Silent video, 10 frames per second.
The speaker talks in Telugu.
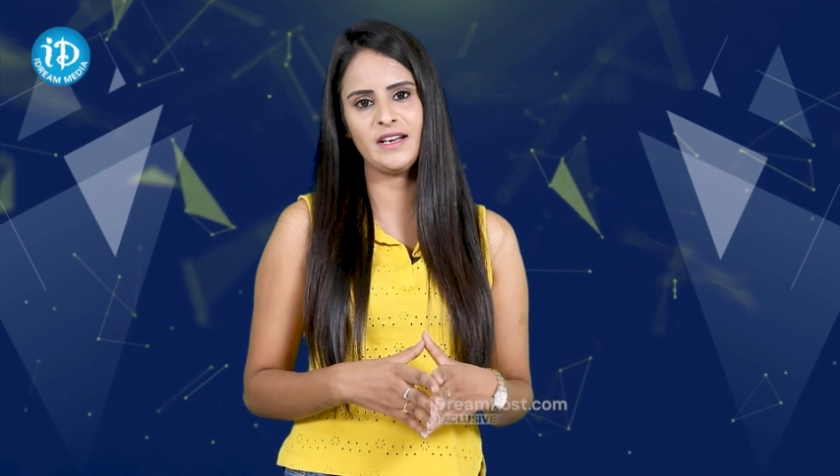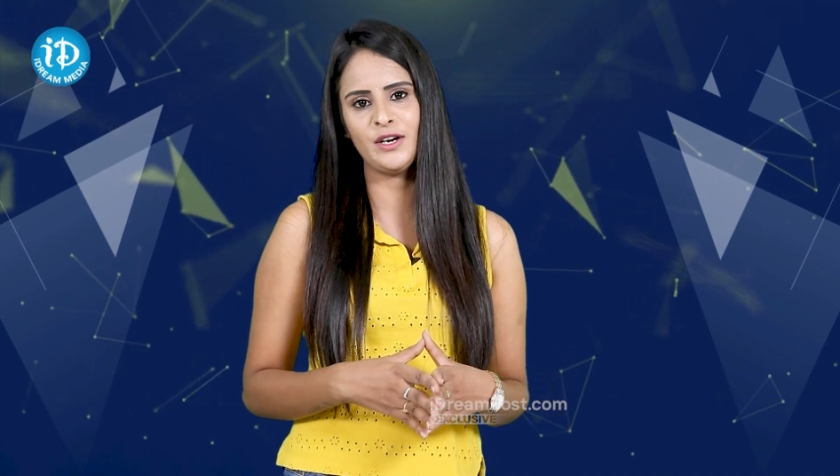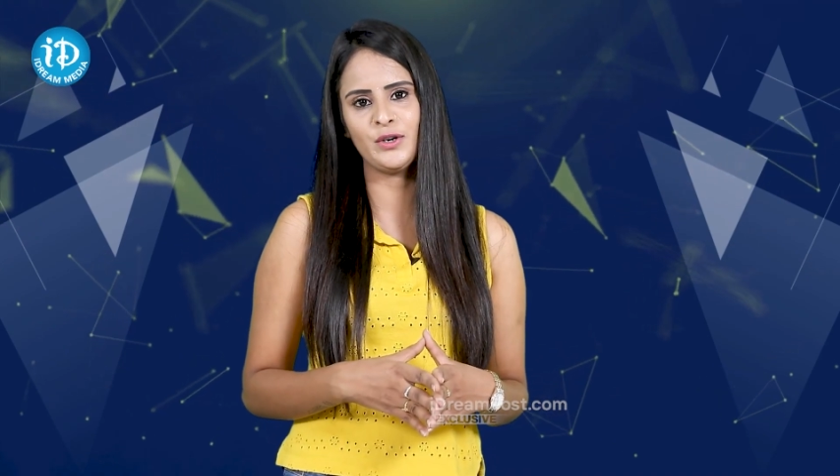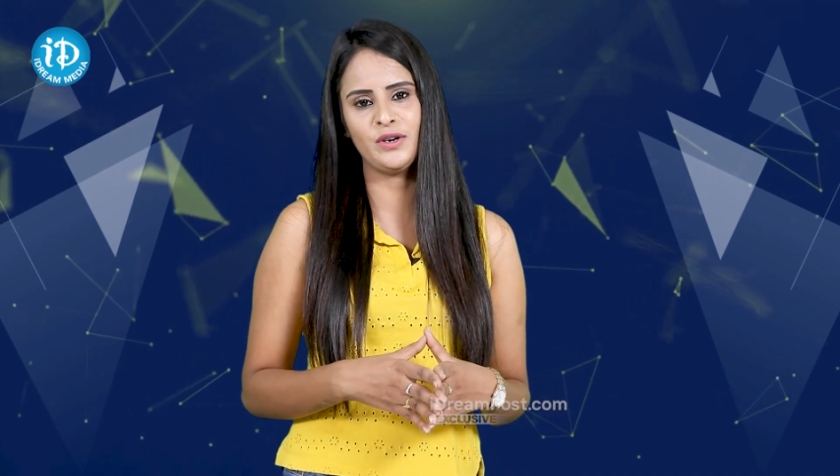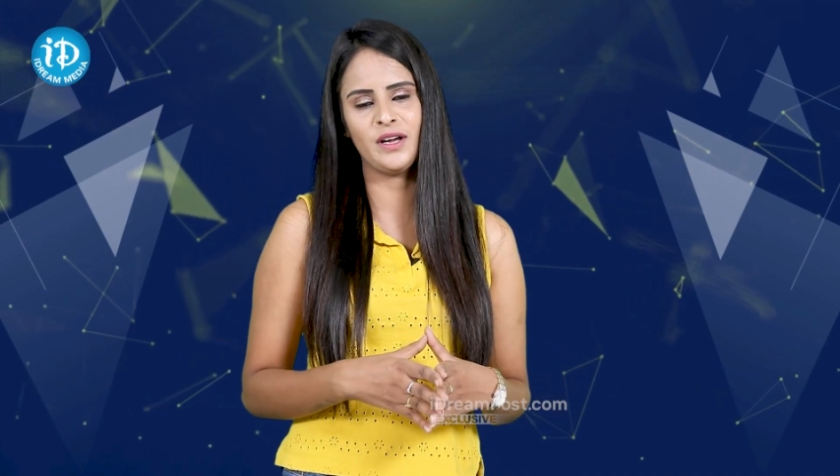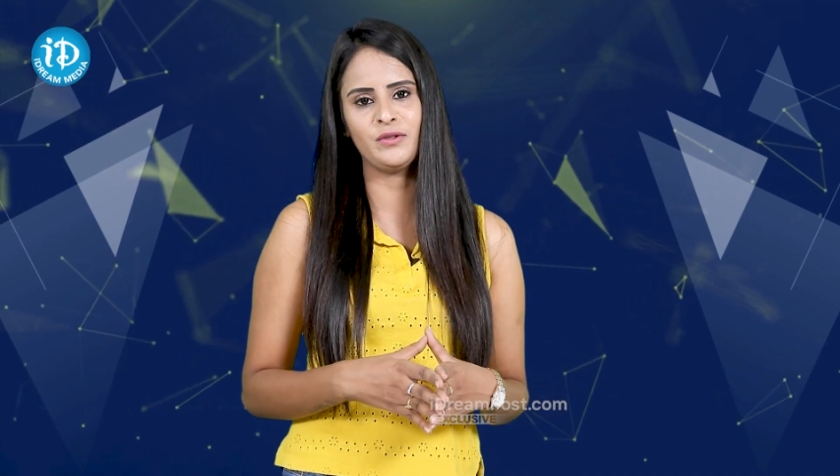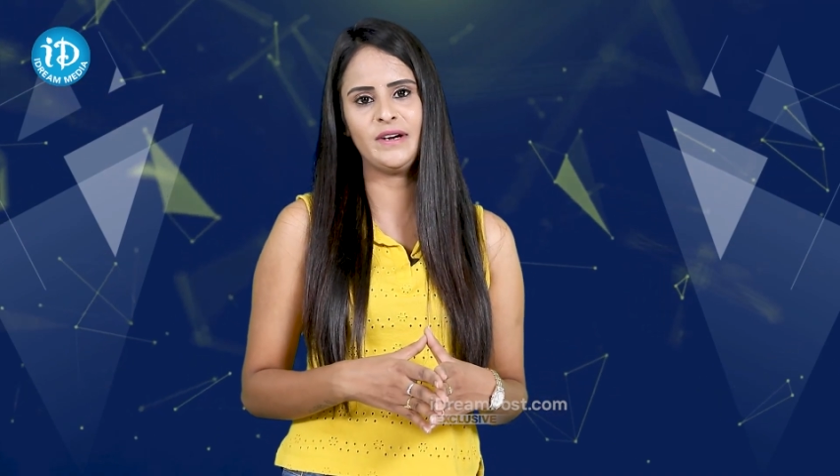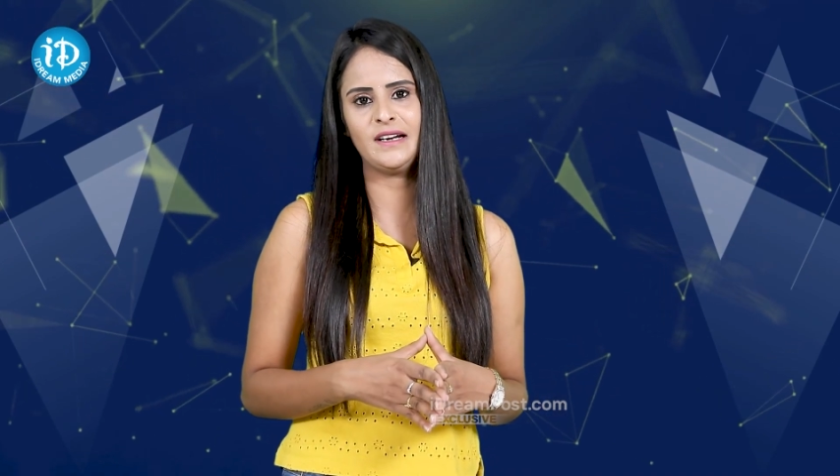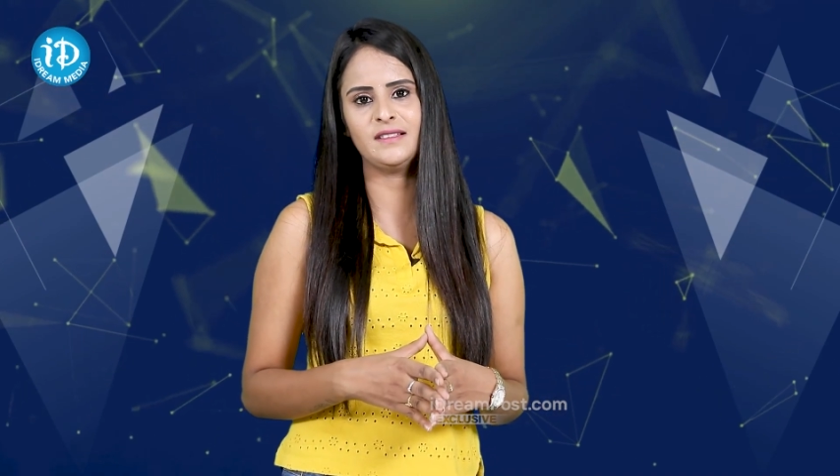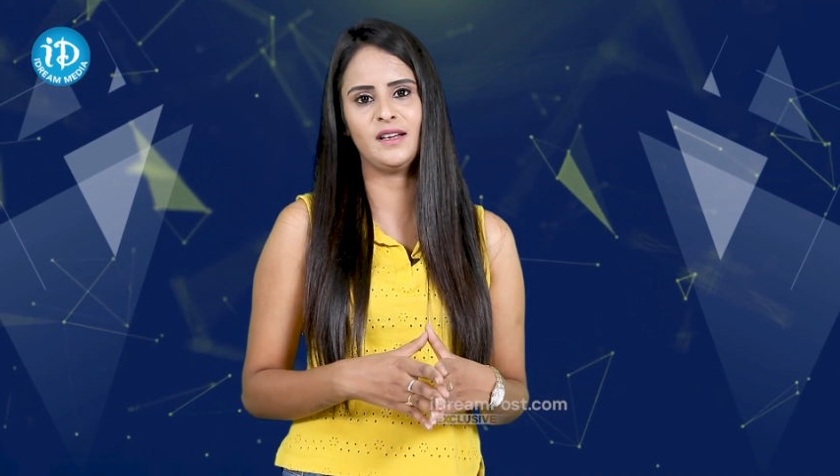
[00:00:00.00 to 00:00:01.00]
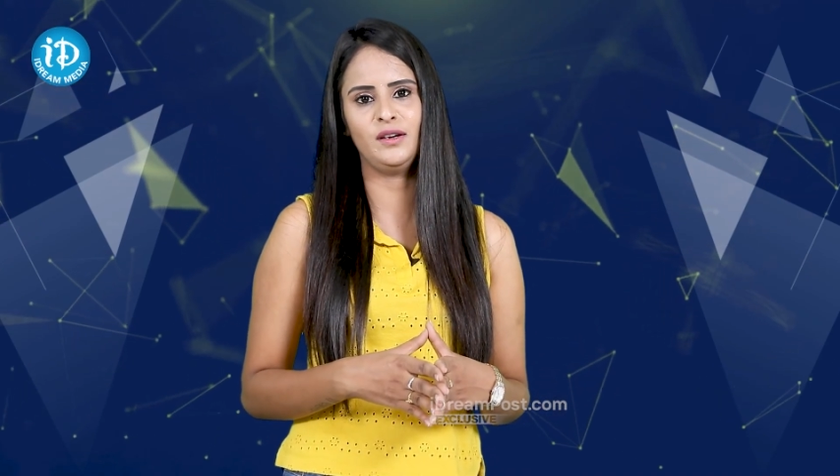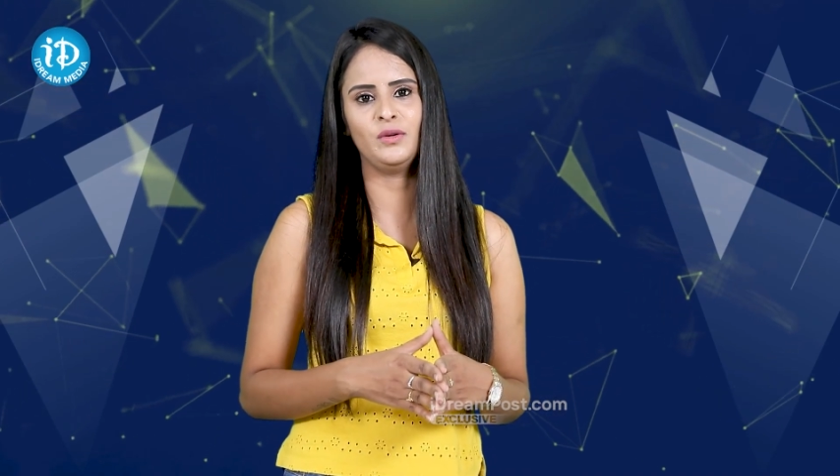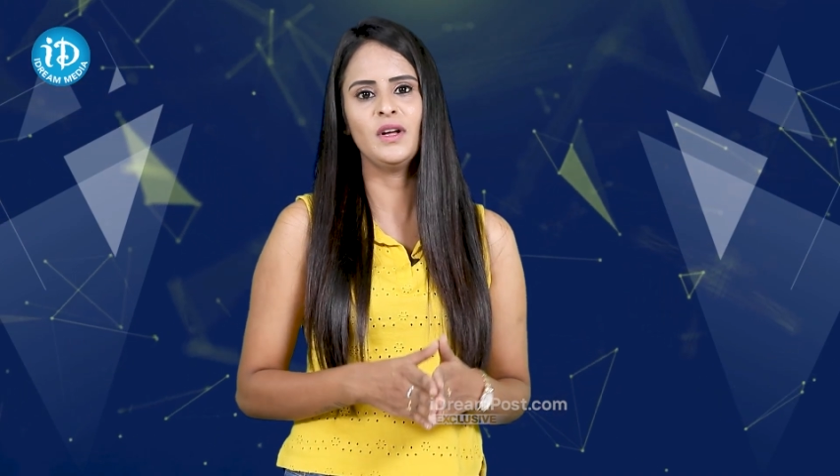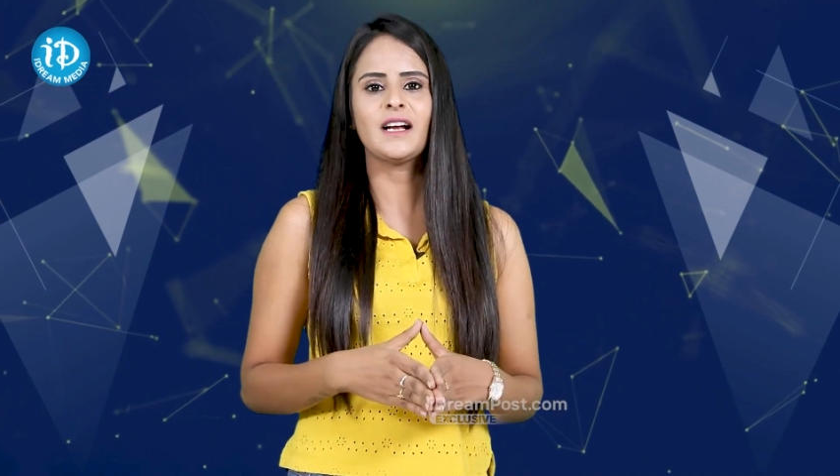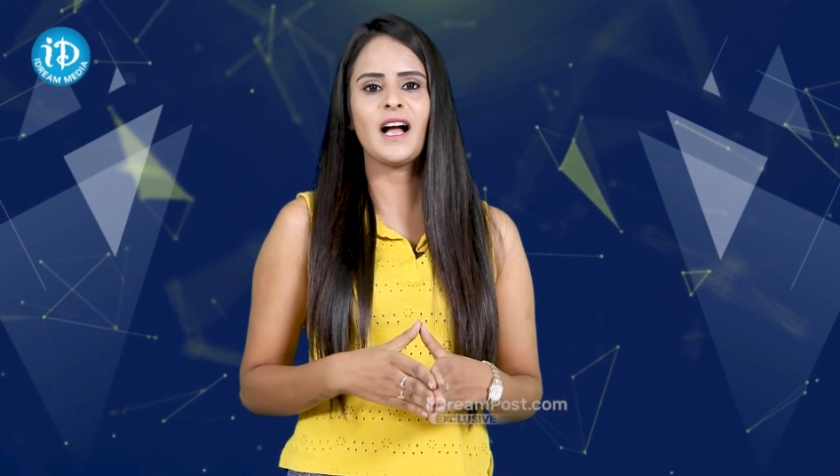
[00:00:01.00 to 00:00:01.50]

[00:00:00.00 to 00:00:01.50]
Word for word: అని అంటున్నారు నెటిజన్లు